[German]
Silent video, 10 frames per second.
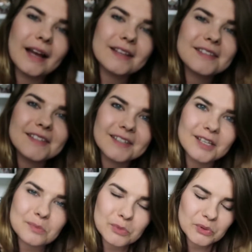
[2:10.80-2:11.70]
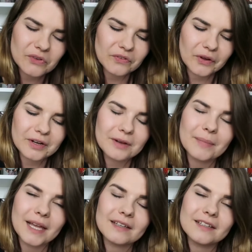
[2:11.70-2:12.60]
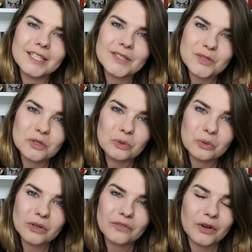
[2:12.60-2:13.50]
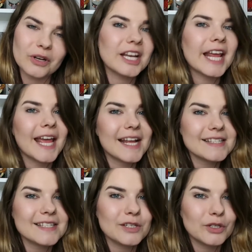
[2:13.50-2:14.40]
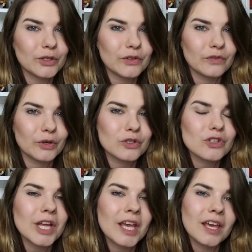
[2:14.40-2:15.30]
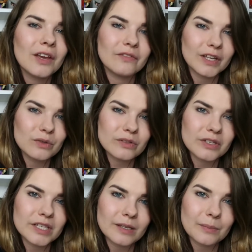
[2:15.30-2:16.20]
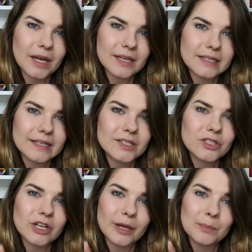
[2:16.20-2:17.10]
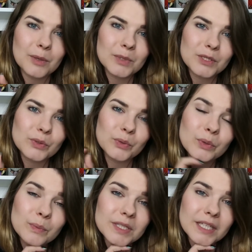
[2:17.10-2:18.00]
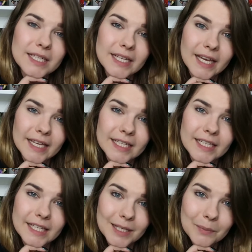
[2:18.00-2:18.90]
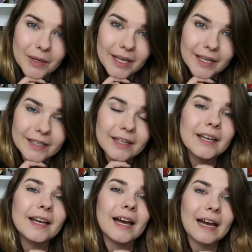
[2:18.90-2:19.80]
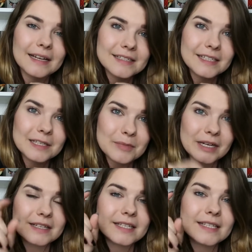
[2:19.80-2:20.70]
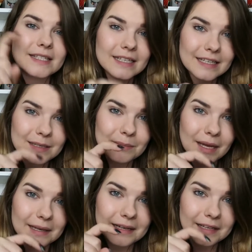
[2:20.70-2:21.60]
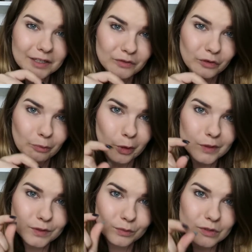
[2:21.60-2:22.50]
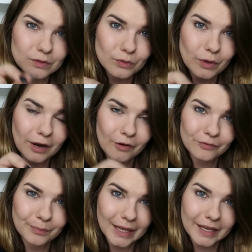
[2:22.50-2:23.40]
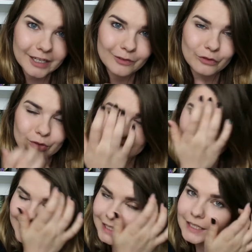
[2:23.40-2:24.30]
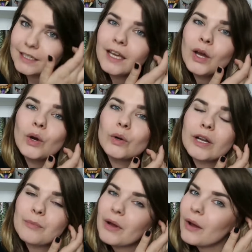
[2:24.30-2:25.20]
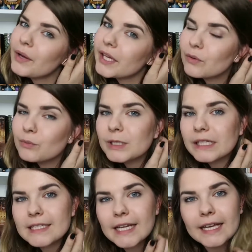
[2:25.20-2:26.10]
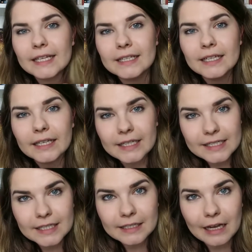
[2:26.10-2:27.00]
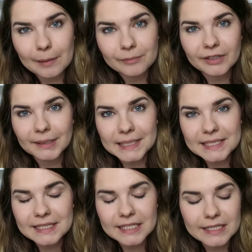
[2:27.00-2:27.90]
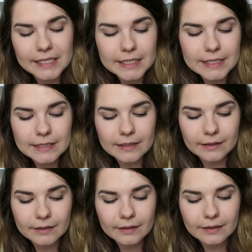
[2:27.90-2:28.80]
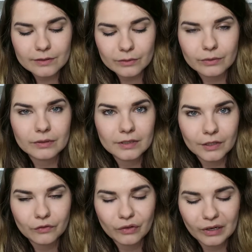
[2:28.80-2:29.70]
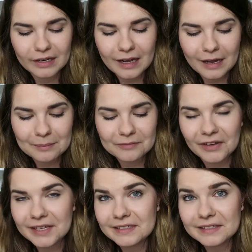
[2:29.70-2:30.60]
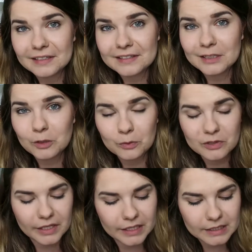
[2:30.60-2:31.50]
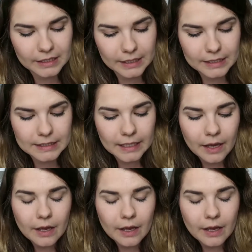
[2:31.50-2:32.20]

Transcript: hast das Buch von Mengele Zoo gewonnen. Herzlichen Glückwunsch. Wenn du es noch nicht gemacht hast, schreib mir bitte unbedingt eine E-Mail an die E-Mail-Adresse in meiner Infobox. Du musst nur auf mehr Infos klicken und dann brauche ich unbedingt deinen richtigen Namen, wenn er das nicht ist. Äh, also den Vornamen weiß ich jetzt nicht, ob es der richtige ist